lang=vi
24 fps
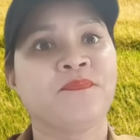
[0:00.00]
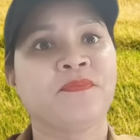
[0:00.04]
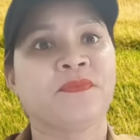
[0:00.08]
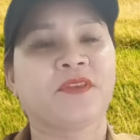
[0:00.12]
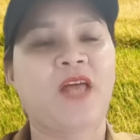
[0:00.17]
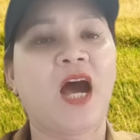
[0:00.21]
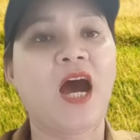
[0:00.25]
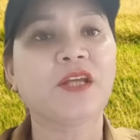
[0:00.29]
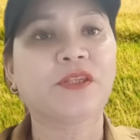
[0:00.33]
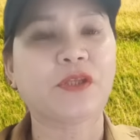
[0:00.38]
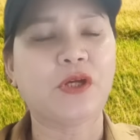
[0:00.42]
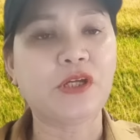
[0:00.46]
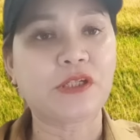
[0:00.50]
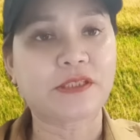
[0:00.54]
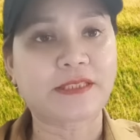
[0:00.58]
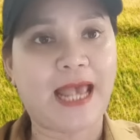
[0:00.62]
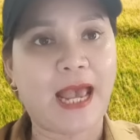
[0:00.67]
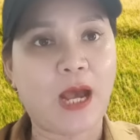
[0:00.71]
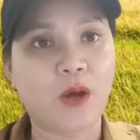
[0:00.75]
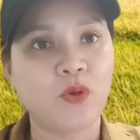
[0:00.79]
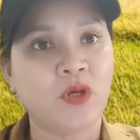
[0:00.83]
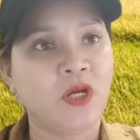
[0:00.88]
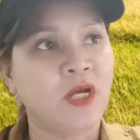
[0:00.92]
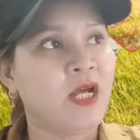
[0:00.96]
tới tưởng làm
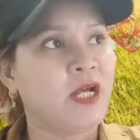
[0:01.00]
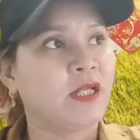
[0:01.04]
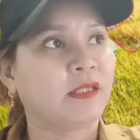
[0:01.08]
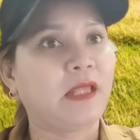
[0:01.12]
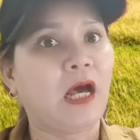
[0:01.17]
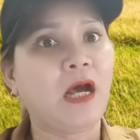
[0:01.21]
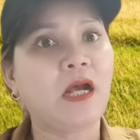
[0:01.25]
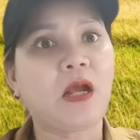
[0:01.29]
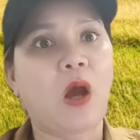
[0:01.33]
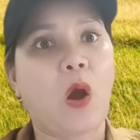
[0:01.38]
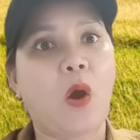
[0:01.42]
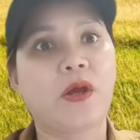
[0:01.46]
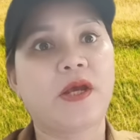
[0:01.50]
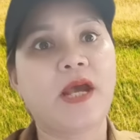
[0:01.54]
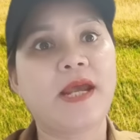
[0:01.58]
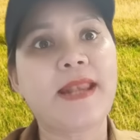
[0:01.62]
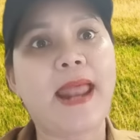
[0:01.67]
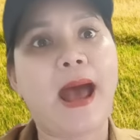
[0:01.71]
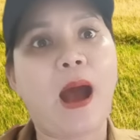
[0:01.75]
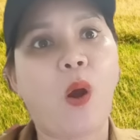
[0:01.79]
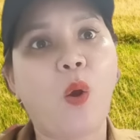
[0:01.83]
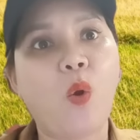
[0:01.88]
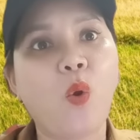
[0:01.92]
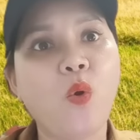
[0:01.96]
sao tới ngồi ghế
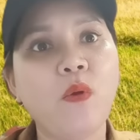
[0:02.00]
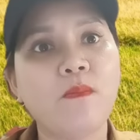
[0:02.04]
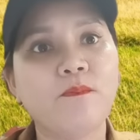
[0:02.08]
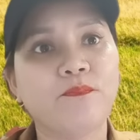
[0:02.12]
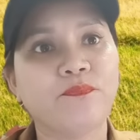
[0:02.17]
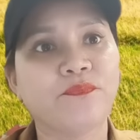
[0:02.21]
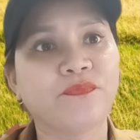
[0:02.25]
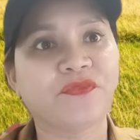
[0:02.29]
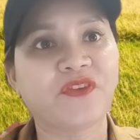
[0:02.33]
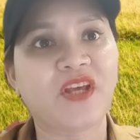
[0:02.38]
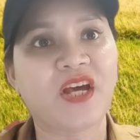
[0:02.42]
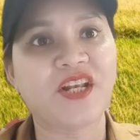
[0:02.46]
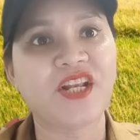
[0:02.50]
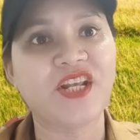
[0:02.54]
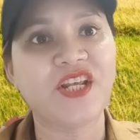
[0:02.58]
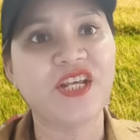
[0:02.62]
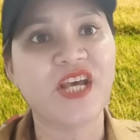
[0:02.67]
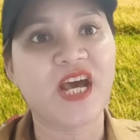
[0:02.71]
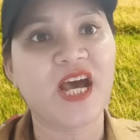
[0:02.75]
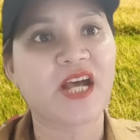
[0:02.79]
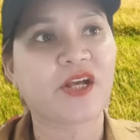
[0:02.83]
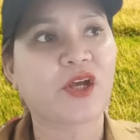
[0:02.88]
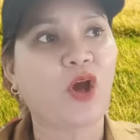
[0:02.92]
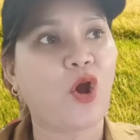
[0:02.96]
đẩu ừ, đi
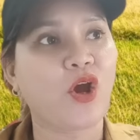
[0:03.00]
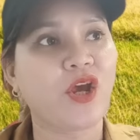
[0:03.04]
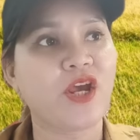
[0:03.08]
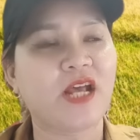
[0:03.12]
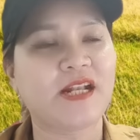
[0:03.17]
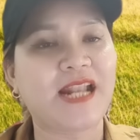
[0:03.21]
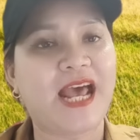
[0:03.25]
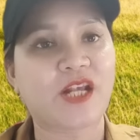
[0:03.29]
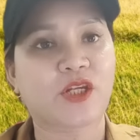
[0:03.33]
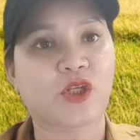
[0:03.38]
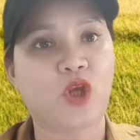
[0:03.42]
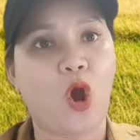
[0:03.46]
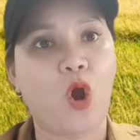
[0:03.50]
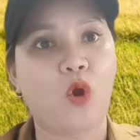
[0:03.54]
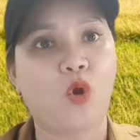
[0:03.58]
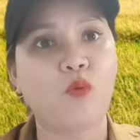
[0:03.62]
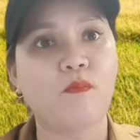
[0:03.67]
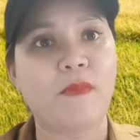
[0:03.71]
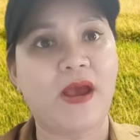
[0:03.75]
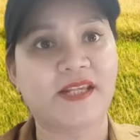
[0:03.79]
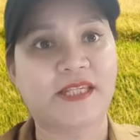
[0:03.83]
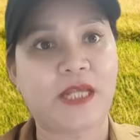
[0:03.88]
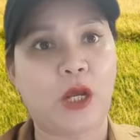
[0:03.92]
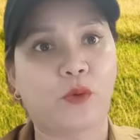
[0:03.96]
à, coi live show của
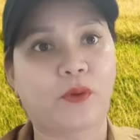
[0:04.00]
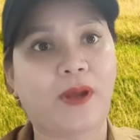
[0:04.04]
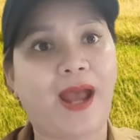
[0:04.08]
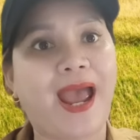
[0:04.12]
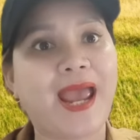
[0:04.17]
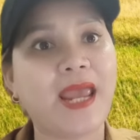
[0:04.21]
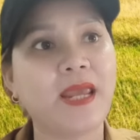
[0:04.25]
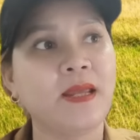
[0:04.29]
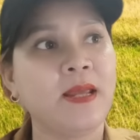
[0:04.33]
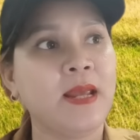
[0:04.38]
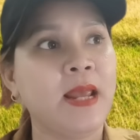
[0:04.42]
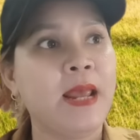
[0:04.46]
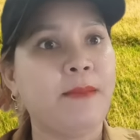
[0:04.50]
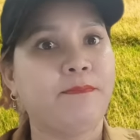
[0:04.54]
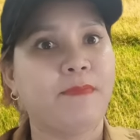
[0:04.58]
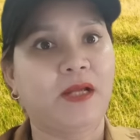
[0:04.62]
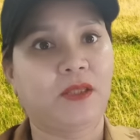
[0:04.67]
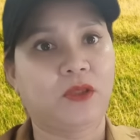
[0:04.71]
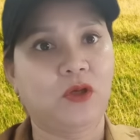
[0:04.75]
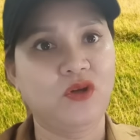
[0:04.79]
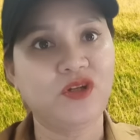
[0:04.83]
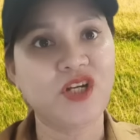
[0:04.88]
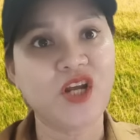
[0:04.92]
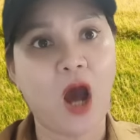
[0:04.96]
mẹ xèo cái mà
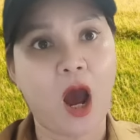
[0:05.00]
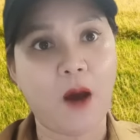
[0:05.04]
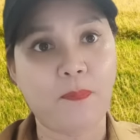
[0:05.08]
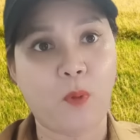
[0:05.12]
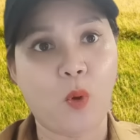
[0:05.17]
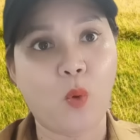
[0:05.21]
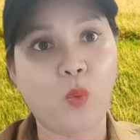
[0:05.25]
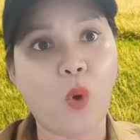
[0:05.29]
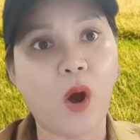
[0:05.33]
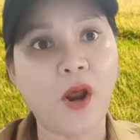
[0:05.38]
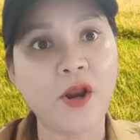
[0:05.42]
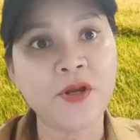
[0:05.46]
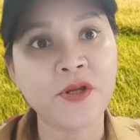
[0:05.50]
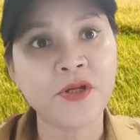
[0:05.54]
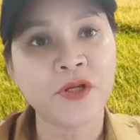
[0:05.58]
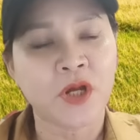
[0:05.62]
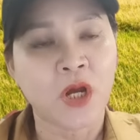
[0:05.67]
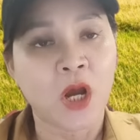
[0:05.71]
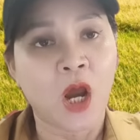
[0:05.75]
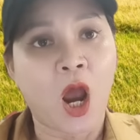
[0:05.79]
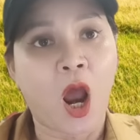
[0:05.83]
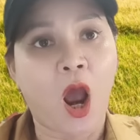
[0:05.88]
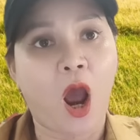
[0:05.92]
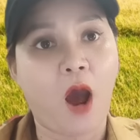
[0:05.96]
tưởng đi họp phụ huynh
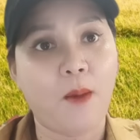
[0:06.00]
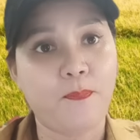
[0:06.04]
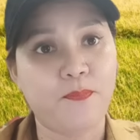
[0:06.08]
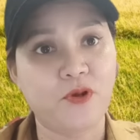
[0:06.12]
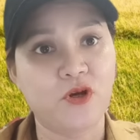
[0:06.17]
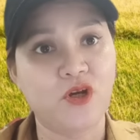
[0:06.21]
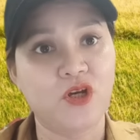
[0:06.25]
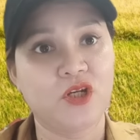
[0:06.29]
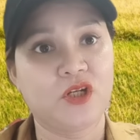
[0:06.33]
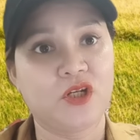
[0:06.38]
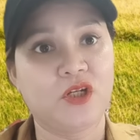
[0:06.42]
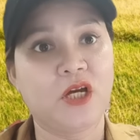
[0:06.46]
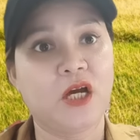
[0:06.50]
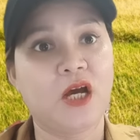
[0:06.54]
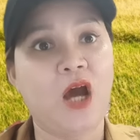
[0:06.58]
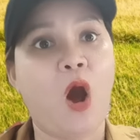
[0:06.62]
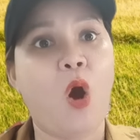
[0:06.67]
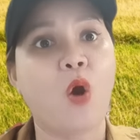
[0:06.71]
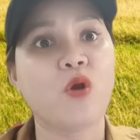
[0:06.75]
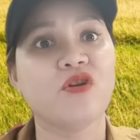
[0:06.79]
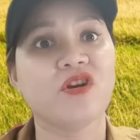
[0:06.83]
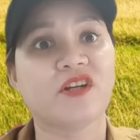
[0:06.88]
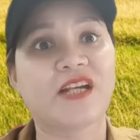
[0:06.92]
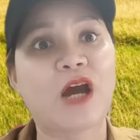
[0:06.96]
họp người à,
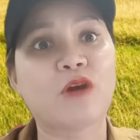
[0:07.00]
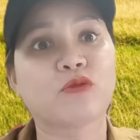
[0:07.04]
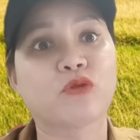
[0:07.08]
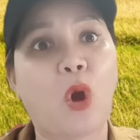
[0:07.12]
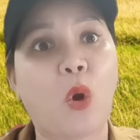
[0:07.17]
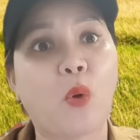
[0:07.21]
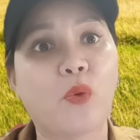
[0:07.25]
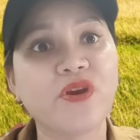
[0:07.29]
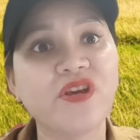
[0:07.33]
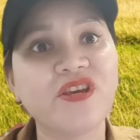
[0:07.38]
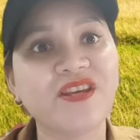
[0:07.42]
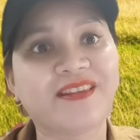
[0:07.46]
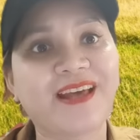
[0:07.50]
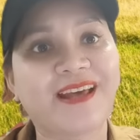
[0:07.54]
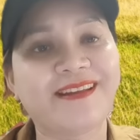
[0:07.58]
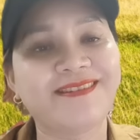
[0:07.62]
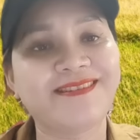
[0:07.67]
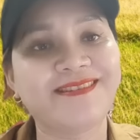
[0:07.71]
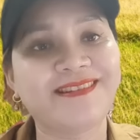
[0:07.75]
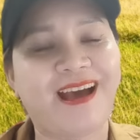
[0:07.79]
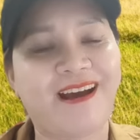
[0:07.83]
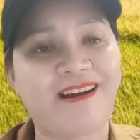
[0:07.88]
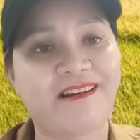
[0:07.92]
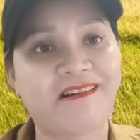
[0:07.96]
hội người cao tuổi
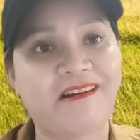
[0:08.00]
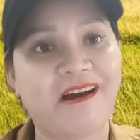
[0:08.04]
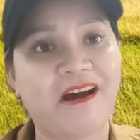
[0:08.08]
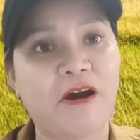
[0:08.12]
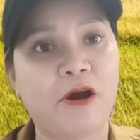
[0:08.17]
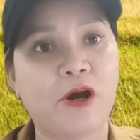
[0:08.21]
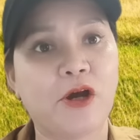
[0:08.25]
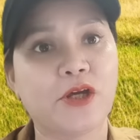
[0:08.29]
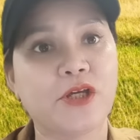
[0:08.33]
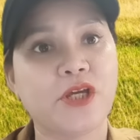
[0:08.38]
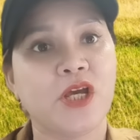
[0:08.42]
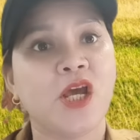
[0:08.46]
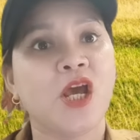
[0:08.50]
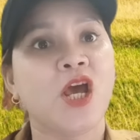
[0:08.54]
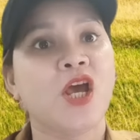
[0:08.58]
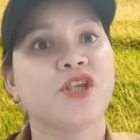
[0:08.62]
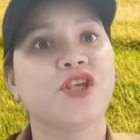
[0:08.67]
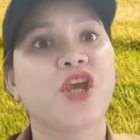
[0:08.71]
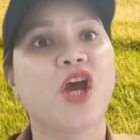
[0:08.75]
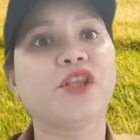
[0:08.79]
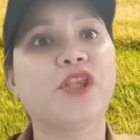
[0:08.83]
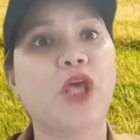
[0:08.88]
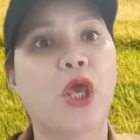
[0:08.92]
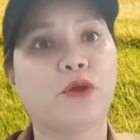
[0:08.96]
thánh thần ơi
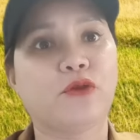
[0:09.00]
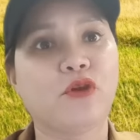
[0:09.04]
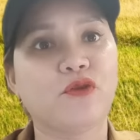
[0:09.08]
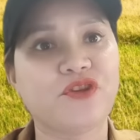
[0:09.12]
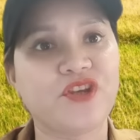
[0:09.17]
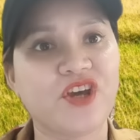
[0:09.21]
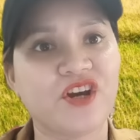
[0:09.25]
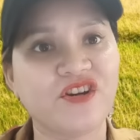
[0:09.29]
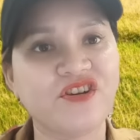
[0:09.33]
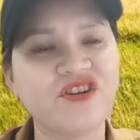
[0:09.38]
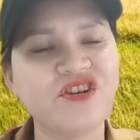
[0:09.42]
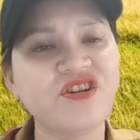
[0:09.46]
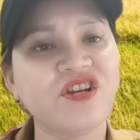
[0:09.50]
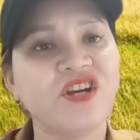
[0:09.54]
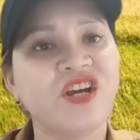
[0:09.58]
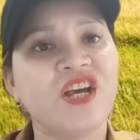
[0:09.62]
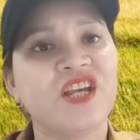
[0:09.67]
giới thiệu cho dữ,